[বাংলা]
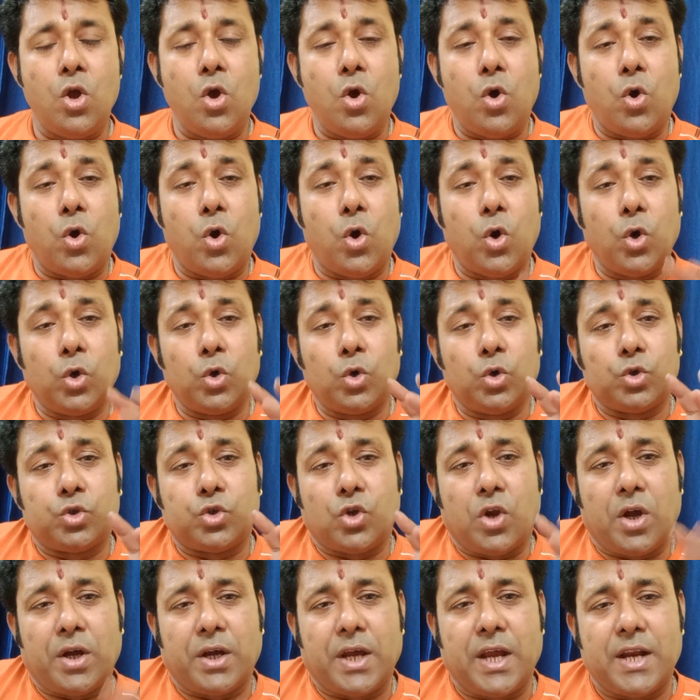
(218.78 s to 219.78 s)
হলুদ
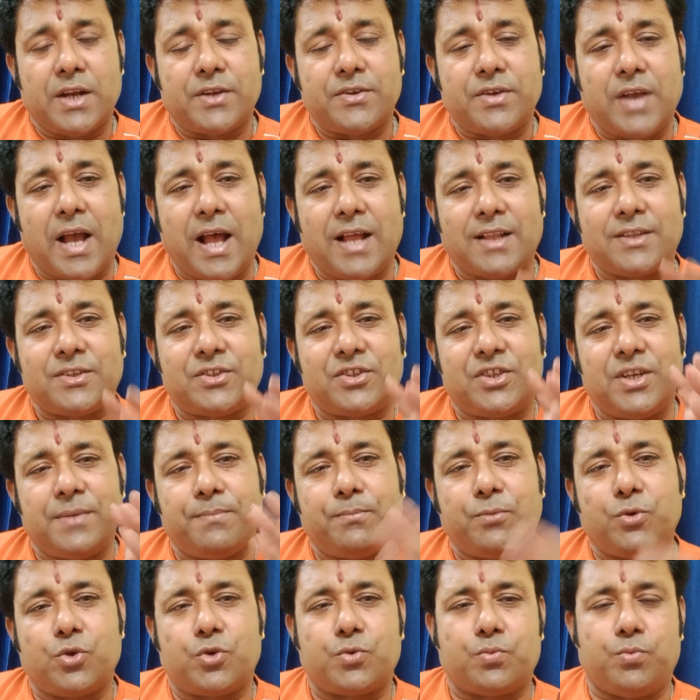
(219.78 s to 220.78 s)
রঙের সাতটি
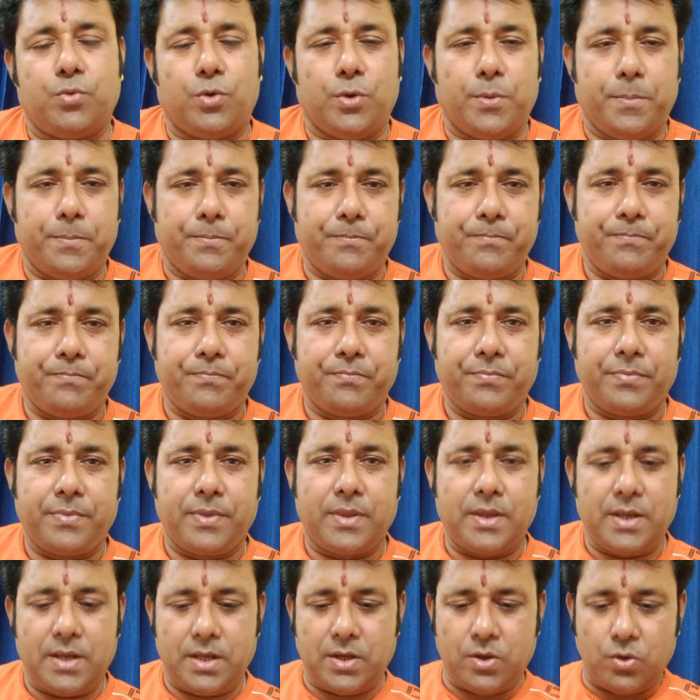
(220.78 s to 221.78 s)
পুষ্প
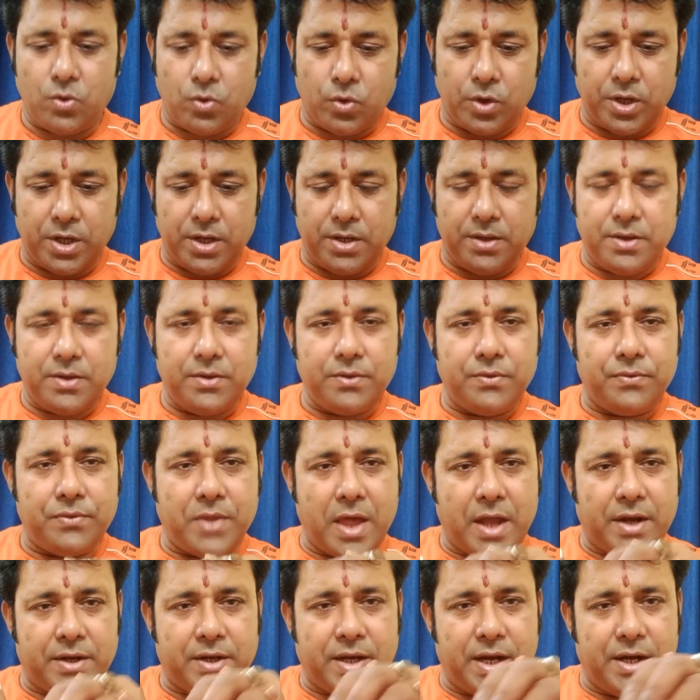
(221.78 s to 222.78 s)
ওই
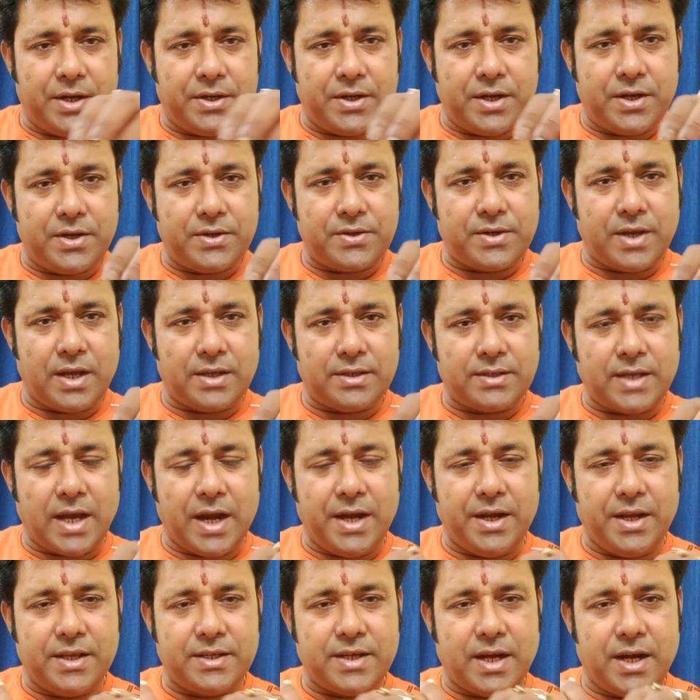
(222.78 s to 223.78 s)
নারকেলটির
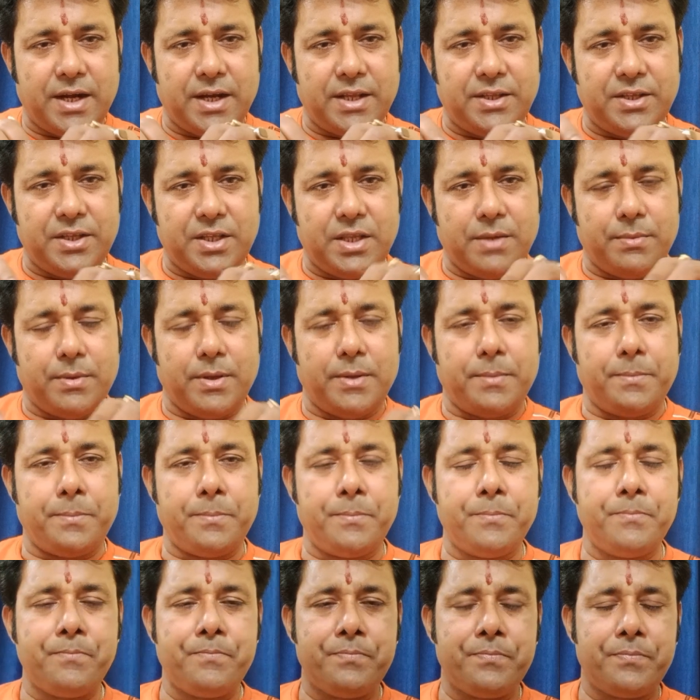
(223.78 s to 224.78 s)
সাইডে সাইডে দিয়ে দেবেন
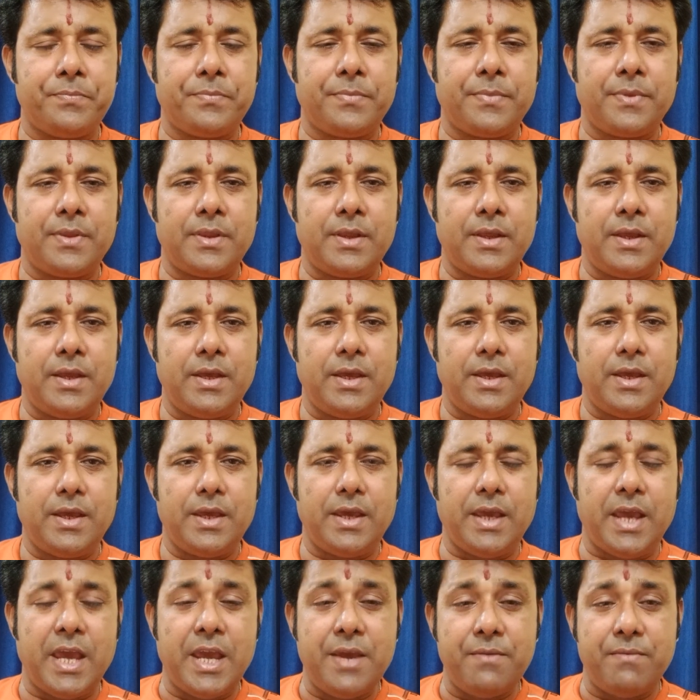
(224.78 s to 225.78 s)

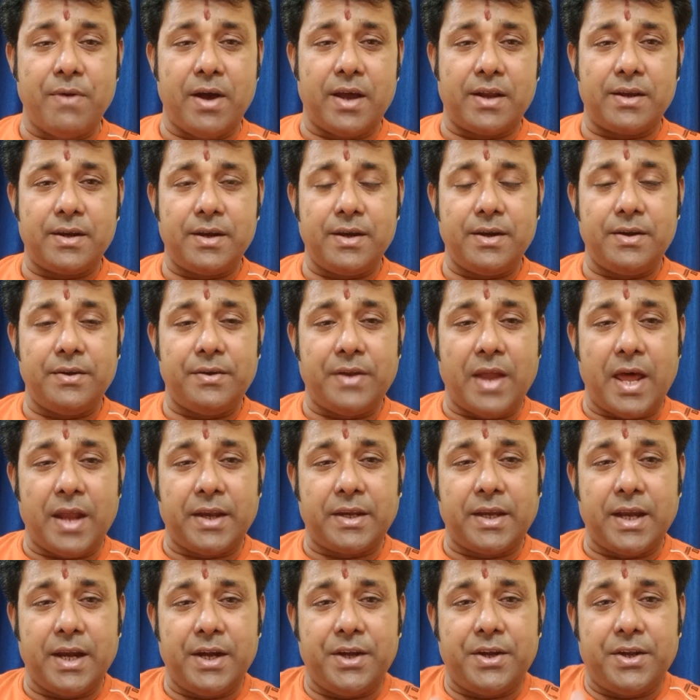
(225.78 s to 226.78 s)
এইবার
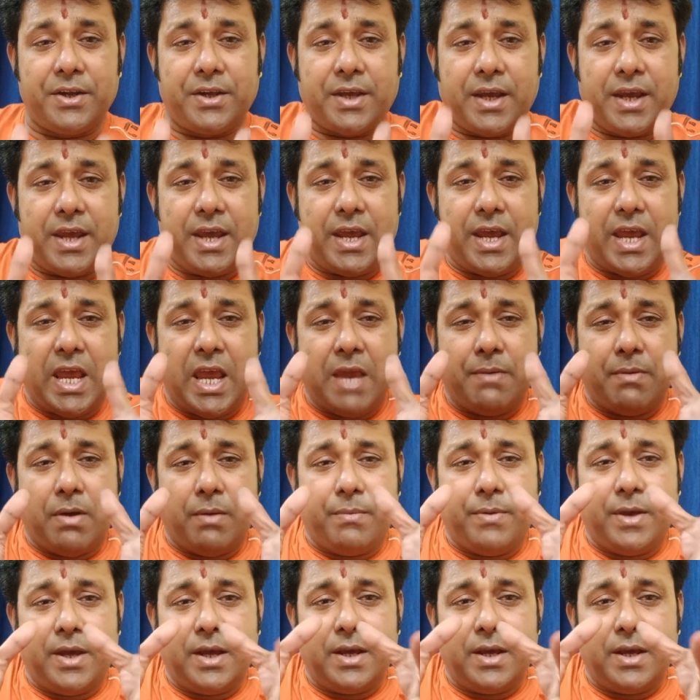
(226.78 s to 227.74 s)
নারকেলটিকে এইভাবে